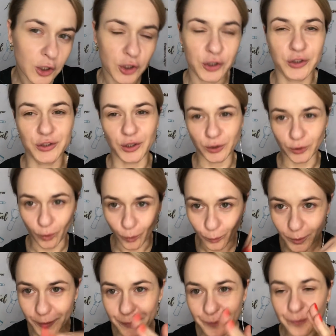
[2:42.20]

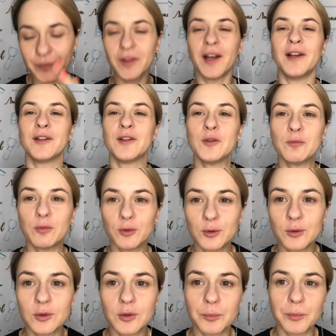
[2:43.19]
заломы, они
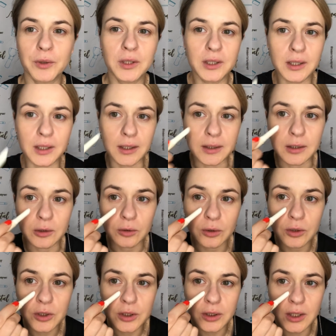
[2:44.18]
будут перекрыты.
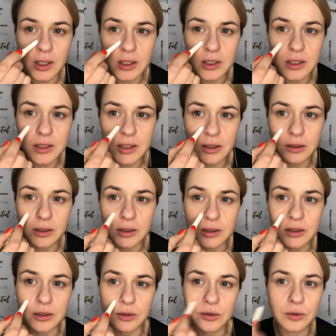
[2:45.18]
Точно так же
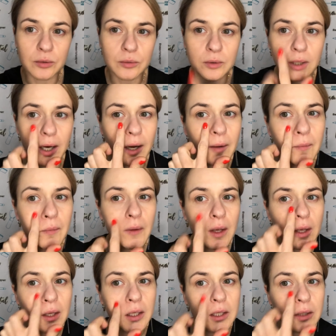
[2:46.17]
делаете сюда
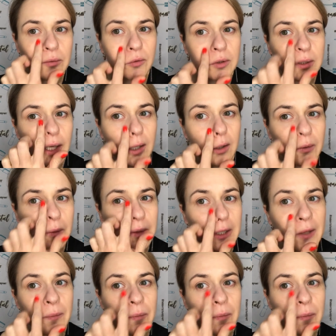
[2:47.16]
и вот так вот.